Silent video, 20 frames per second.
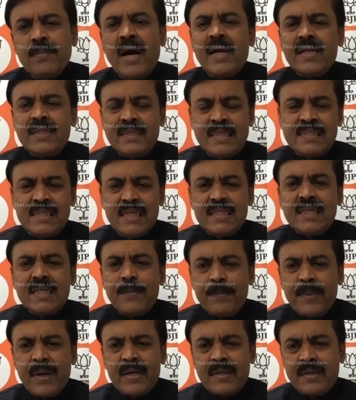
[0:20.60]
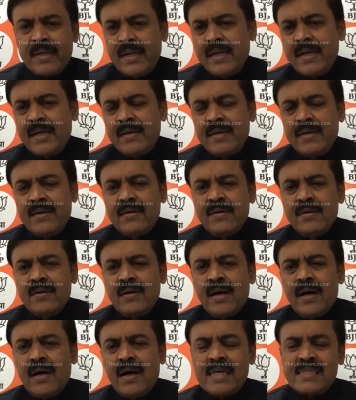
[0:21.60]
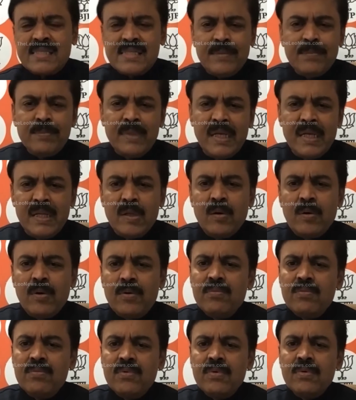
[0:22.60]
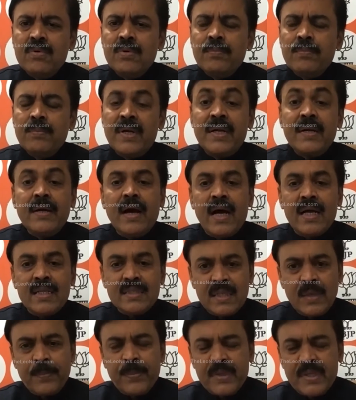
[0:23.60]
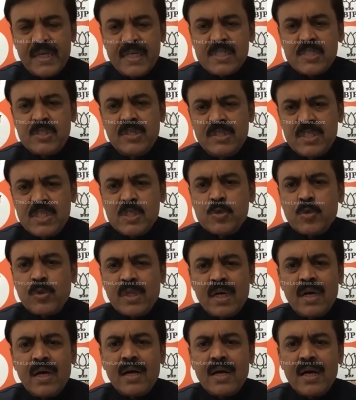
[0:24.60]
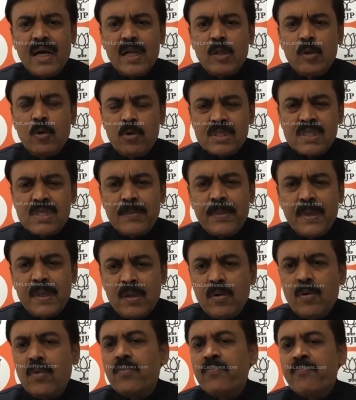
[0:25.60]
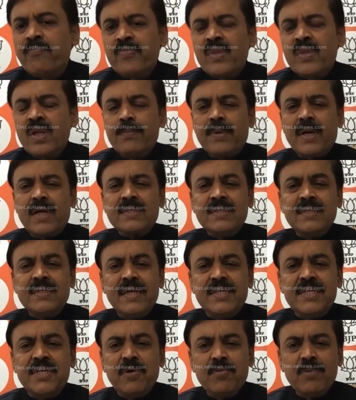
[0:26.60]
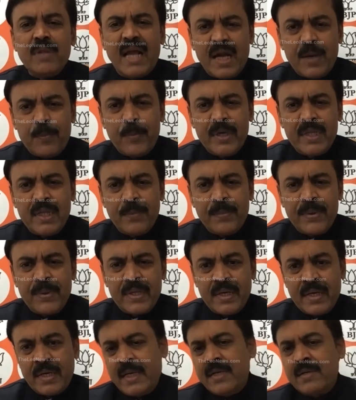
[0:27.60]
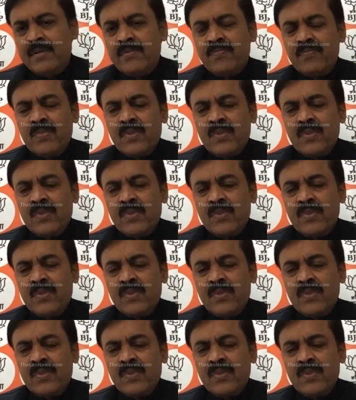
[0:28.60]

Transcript: భారతీయ జనతా పార్టీకి అసెంబ్లీలో మరి ఆంధ్రప్రదేశ్ నుంచి స్వతహాగా లోక్సభలో ప్రాతినిధ్యం లేకపోయినప్పటికీ